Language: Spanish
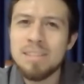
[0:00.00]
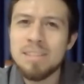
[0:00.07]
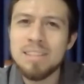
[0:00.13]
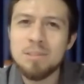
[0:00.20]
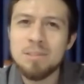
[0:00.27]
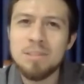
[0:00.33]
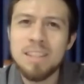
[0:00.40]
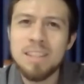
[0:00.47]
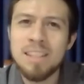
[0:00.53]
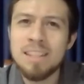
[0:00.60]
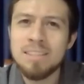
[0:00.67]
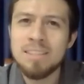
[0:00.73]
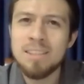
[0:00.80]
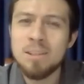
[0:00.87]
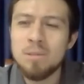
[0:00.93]
pasan a usted el
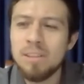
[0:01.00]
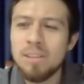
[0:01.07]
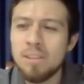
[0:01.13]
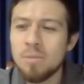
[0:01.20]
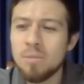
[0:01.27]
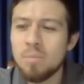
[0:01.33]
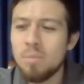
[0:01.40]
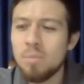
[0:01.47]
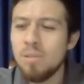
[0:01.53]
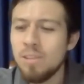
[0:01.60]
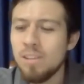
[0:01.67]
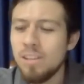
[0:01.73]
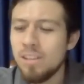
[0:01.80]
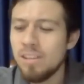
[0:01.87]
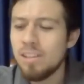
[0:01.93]
artículo que compró
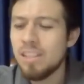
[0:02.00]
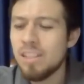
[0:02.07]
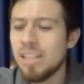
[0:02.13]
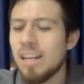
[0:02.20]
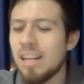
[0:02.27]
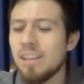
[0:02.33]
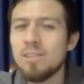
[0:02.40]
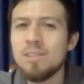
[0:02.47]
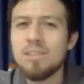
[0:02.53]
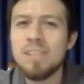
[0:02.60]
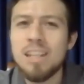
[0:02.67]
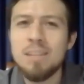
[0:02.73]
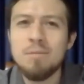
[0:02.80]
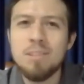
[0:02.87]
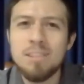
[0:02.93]
y era algo
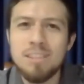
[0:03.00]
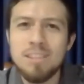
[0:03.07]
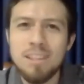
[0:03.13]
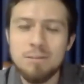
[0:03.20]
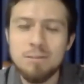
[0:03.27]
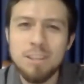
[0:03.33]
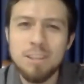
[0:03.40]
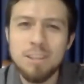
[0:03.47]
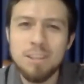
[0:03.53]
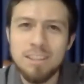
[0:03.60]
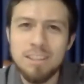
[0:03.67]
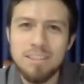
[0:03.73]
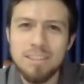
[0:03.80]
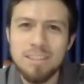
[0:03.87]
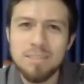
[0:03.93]
totalmente
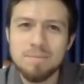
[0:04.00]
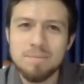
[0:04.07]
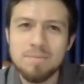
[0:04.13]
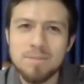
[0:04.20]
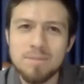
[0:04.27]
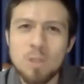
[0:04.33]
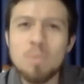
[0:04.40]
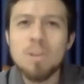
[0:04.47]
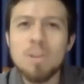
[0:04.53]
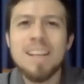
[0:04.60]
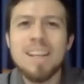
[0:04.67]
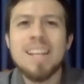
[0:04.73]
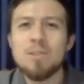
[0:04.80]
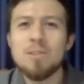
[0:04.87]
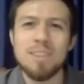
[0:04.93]
diferente. ¿Cómo
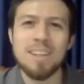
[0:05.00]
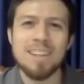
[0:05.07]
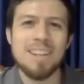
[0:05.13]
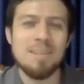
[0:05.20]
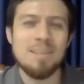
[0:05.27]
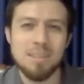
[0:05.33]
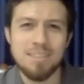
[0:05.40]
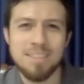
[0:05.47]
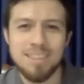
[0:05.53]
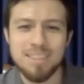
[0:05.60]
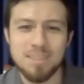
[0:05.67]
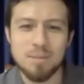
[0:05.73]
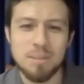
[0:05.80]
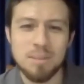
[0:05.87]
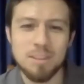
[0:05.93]
quedaría usted realmente en ese
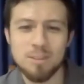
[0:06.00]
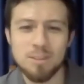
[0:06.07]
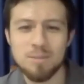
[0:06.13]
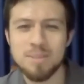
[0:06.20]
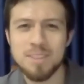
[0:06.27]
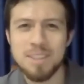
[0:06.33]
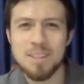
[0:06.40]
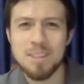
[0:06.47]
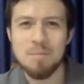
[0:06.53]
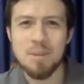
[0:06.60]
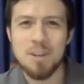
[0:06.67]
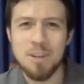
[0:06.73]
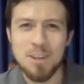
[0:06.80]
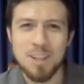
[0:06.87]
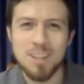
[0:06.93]
momento?
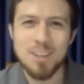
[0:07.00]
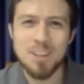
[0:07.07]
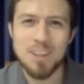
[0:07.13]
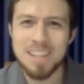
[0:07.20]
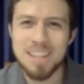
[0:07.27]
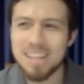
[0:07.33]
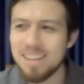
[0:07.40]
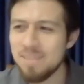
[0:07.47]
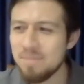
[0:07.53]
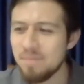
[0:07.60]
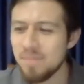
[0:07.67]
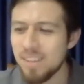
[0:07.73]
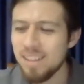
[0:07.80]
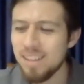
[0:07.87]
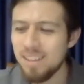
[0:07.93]
Bueno, yo creo que hoy día,
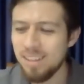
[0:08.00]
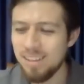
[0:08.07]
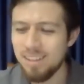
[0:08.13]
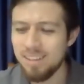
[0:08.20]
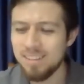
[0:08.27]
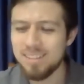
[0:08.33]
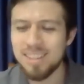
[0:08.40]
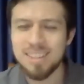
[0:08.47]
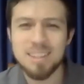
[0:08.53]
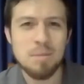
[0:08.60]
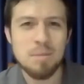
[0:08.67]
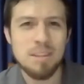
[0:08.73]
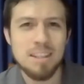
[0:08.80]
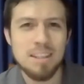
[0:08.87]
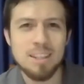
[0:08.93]
eh, en cierta
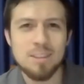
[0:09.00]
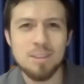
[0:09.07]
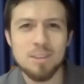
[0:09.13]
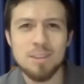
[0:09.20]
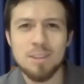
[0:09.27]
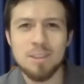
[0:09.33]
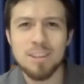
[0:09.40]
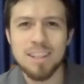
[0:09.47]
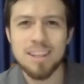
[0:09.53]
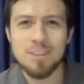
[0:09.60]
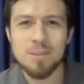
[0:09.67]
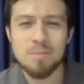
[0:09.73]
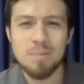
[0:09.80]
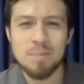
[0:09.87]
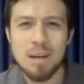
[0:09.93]
medida, todos los que han
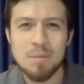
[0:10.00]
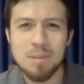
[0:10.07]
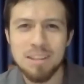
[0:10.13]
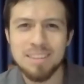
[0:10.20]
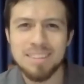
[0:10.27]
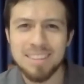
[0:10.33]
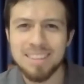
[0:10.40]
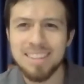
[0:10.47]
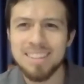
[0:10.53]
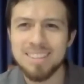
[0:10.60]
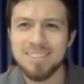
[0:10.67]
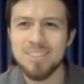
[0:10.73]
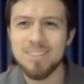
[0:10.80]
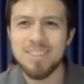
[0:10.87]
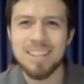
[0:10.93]
comprado por internet,
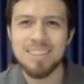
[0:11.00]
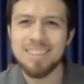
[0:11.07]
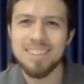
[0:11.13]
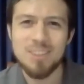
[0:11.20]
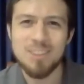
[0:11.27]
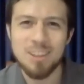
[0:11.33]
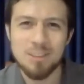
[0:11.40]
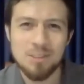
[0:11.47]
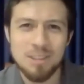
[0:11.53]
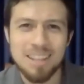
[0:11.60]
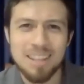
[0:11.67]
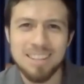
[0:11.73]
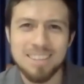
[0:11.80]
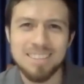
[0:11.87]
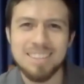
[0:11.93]
¿no? Han tenido
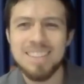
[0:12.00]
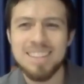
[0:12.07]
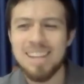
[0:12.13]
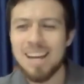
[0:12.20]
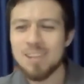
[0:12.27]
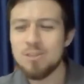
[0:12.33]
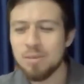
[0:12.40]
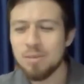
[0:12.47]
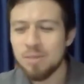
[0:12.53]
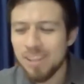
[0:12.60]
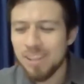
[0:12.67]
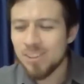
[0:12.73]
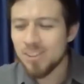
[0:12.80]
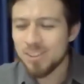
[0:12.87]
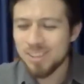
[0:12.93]
alguna, han
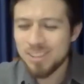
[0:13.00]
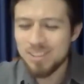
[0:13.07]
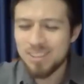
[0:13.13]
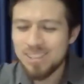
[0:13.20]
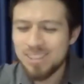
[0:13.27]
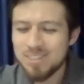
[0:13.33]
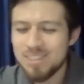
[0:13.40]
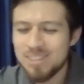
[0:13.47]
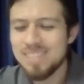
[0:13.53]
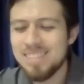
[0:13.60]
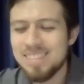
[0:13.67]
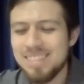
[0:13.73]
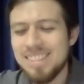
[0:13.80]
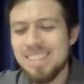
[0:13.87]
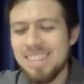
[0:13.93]
sufrido, ¿cierto?
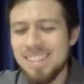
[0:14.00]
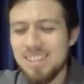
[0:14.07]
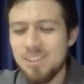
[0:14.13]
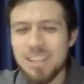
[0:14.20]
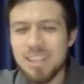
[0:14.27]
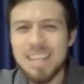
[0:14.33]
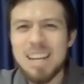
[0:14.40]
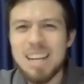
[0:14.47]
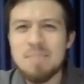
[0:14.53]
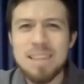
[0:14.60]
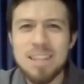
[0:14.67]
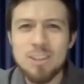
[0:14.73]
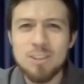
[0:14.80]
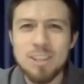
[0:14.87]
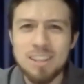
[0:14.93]
Algún, o que le han
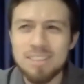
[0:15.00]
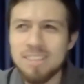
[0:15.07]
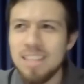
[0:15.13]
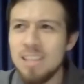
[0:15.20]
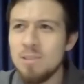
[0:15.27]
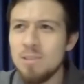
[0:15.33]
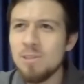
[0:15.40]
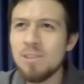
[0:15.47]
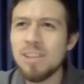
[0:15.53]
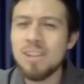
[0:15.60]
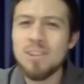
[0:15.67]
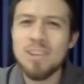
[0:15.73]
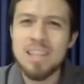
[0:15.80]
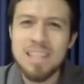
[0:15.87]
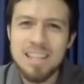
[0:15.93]
mandado otro artículo que
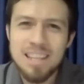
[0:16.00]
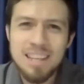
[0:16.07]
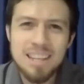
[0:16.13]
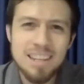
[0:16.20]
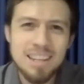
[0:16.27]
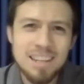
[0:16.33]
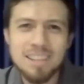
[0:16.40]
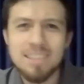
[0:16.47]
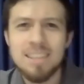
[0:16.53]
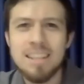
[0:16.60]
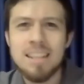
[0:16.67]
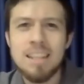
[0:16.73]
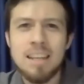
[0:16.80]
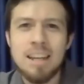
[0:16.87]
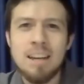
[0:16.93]
no le llega.
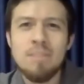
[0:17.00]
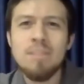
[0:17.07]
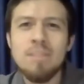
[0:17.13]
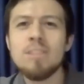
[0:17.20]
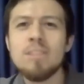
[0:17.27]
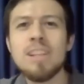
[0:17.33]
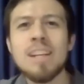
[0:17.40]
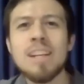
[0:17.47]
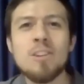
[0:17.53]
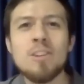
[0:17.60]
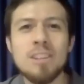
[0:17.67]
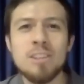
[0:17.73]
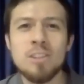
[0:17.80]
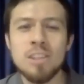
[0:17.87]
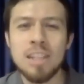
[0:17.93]
En el fondo son las
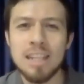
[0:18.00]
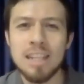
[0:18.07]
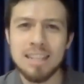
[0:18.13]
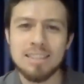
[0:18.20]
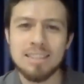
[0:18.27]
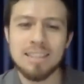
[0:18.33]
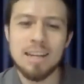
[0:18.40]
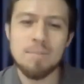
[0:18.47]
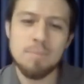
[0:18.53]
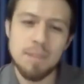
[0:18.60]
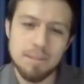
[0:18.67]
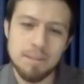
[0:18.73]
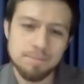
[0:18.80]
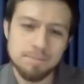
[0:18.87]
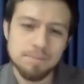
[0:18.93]
condiciones las que se
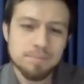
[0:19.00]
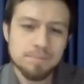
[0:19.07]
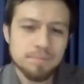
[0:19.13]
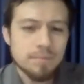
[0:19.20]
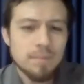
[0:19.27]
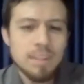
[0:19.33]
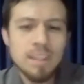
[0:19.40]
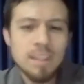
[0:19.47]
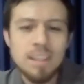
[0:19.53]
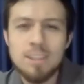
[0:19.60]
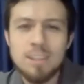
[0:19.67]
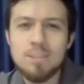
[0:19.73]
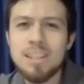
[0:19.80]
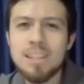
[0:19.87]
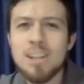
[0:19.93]
cambian.
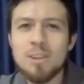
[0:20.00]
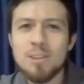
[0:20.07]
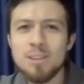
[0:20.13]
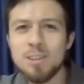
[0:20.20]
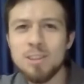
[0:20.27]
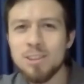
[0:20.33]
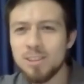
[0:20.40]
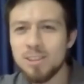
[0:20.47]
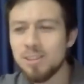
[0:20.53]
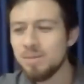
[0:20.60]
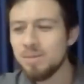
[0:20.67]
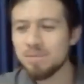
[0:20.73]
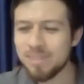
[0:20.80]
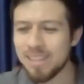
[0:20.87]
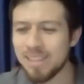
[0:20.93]
Entonces el
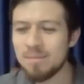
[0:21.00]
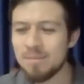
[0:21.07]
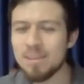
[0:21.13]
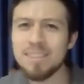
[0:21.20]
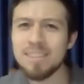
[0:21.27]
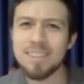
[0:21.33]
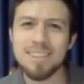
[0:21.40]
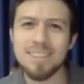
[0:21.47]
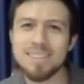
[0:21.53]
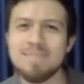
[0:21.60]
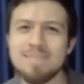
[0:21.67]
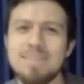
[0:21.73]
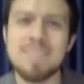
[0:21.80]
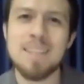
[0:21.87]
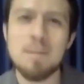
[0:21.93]
negocio, finalmente,
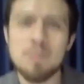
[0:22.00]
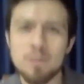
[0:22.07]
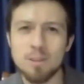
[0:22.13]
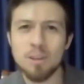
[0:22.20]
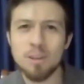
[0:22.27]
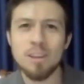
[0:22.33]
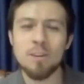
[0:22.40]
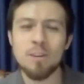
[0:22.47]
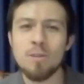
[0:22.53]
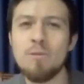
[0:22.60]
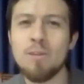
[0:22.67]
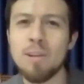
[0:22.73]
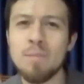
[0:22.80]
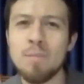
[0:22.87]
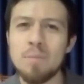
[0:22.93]
estamos todos
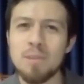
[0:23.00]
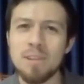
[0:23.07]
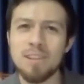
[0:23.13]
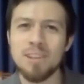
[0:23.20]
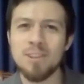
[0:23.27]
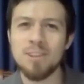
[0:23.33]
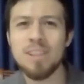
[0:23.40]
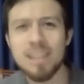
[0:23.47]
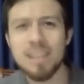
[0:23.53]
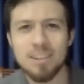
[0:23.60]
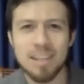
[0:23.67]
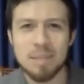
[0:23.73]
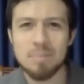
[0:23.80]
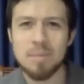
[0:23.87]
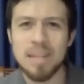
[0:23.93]
disconformes porque no era
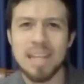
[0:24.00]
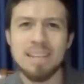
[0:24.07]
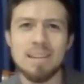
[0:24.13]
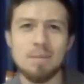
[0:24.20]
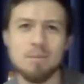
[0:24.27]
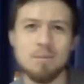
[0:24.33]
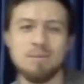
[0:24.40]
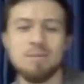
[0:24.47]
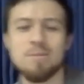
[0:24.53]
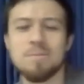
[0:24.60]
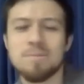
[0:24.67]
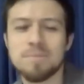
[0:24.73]
lo que esperábamos.